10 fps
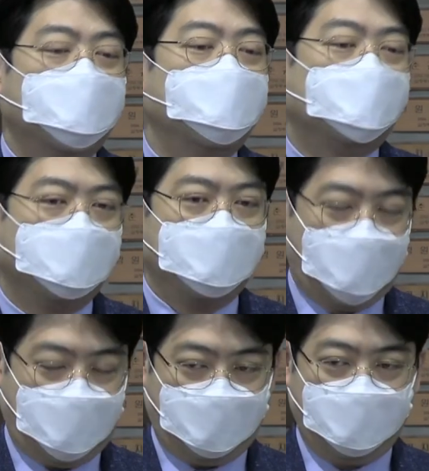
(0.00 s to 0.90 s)

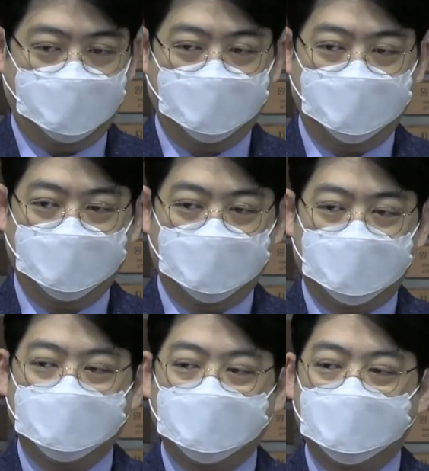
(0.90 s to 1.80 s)
준비하고
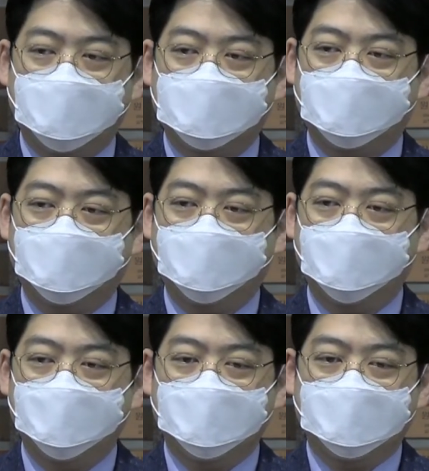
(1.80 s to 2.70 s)
그것에 대해서
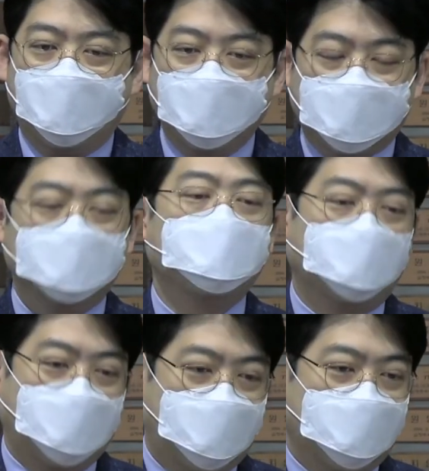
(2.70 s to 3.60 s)
열심으로
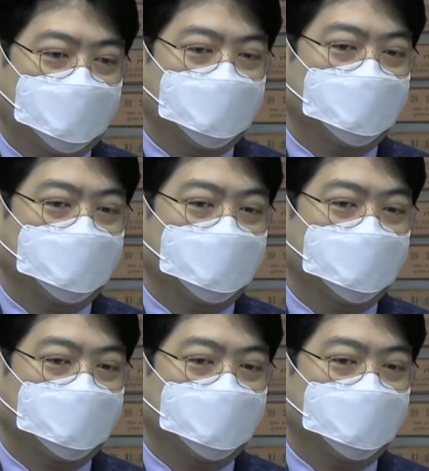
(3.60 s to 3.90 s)
나아가는